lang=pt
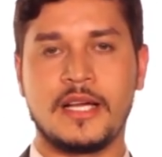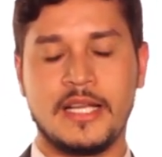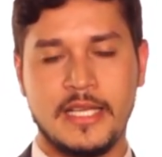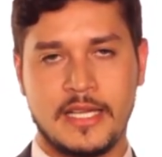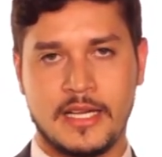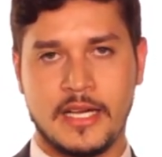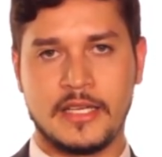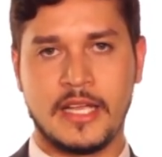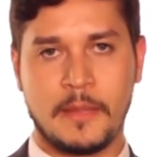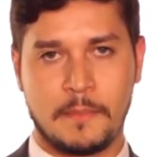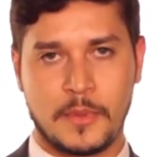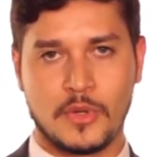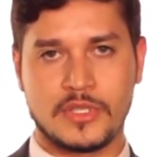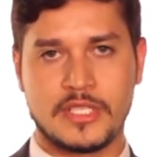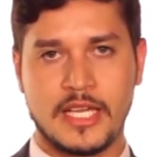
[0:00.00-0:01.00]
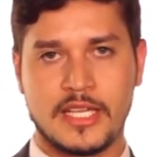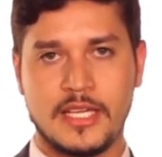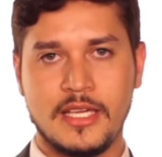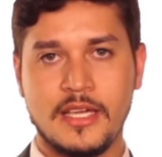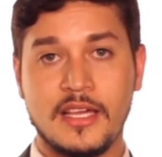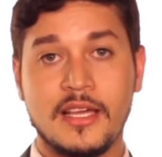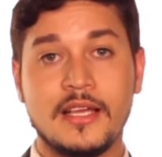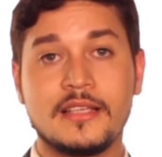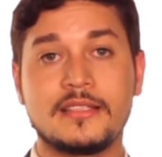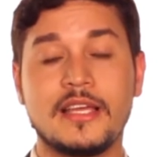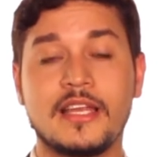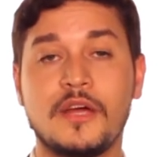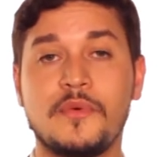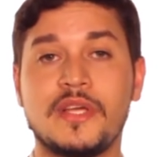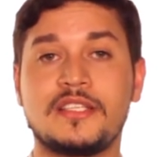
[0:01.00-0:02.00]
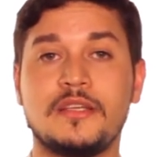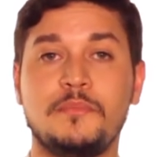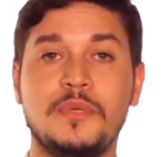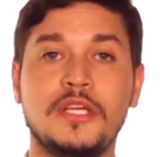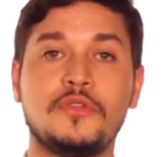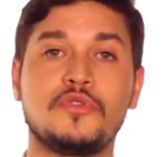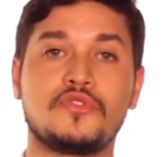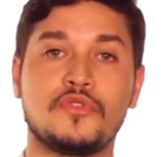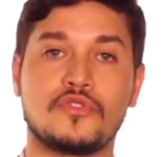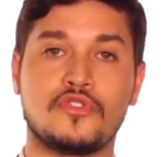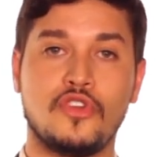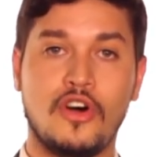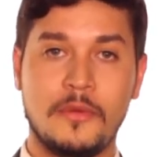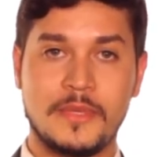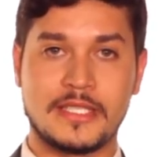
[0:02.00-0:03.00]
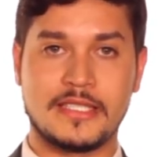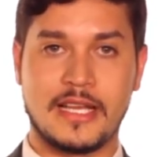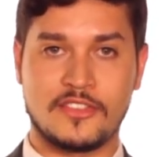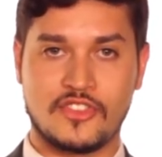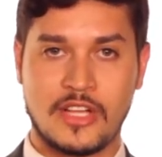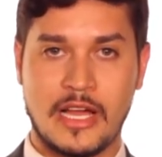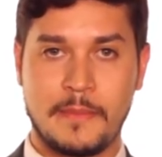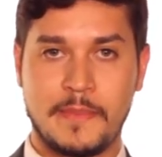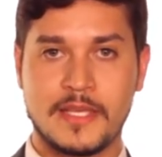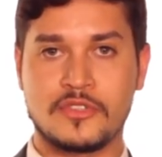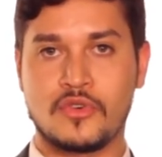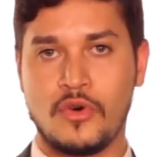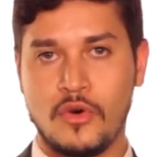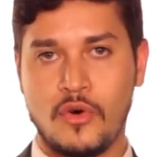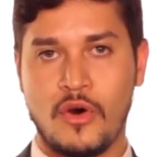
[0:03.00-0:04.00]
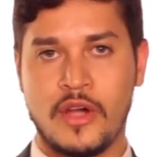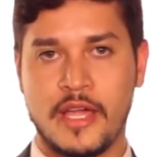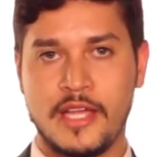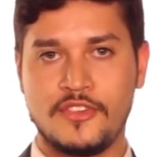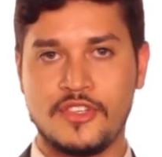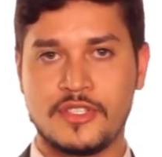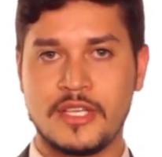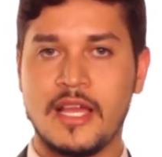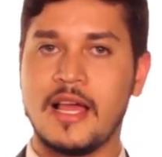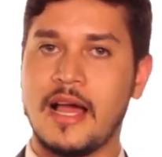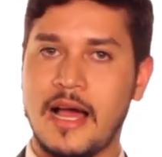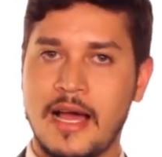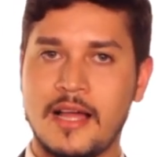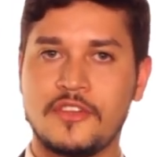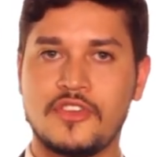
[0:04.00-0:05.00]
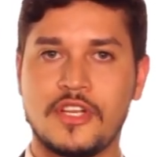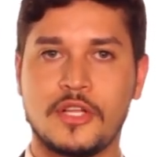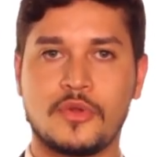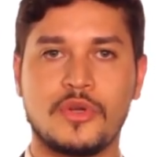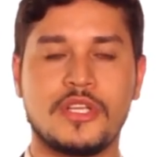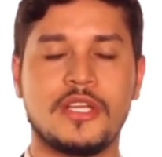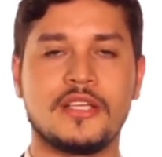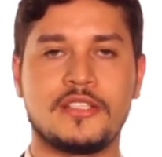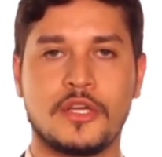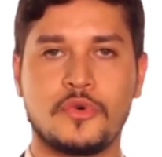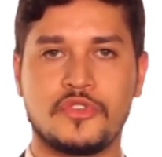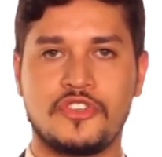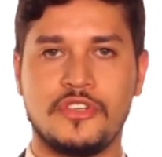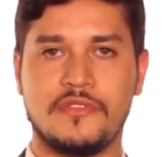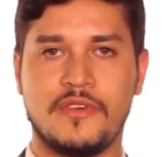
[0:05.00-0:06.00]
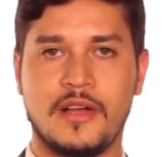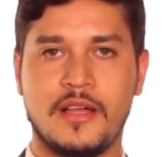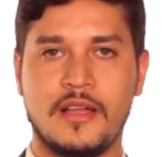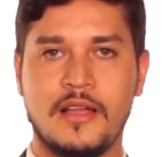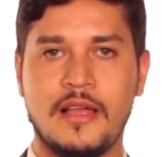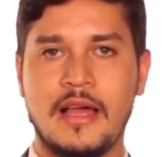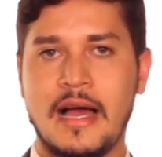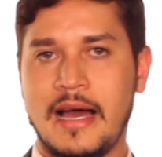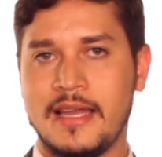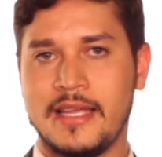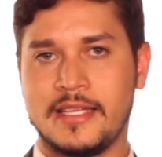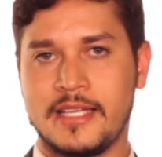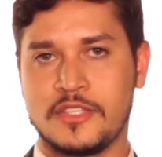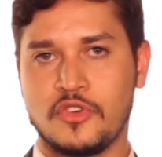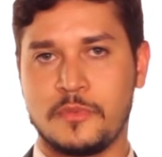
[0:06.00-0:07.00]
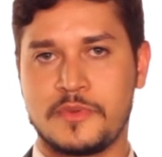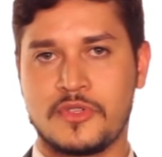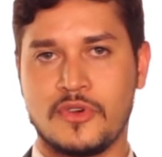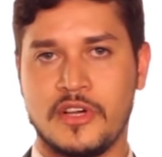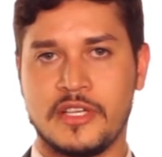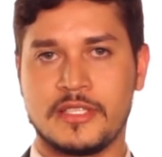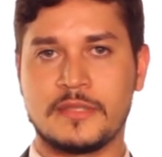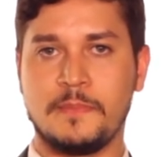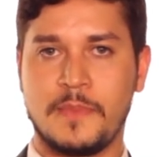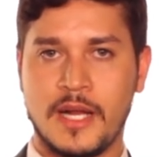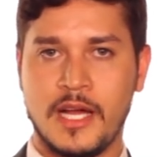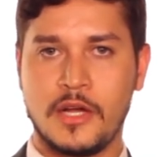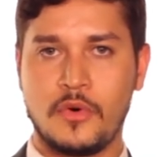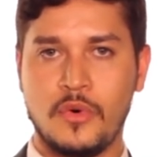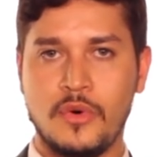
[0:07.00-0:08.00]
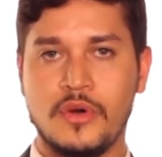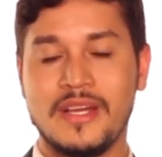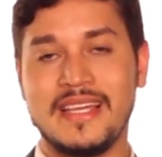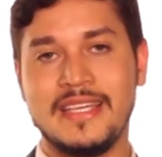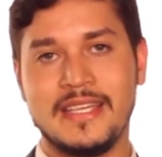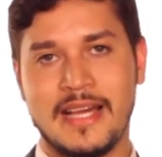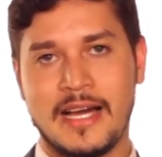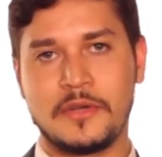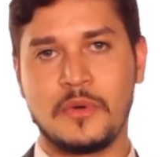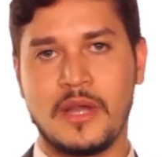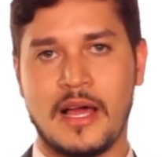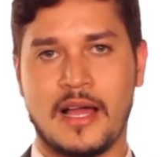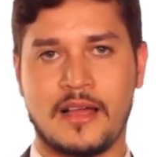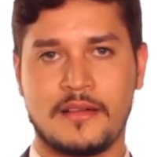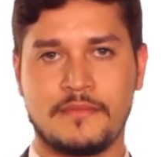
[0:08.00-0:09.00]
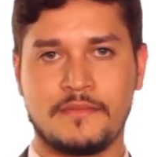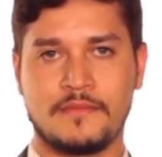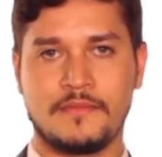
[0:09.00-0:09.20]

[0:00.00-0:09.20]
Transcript: Clicando em Prosseguir, serão exibidos os nomes das chapas concorrentes à diretoria executiva, além das opções branco e anular.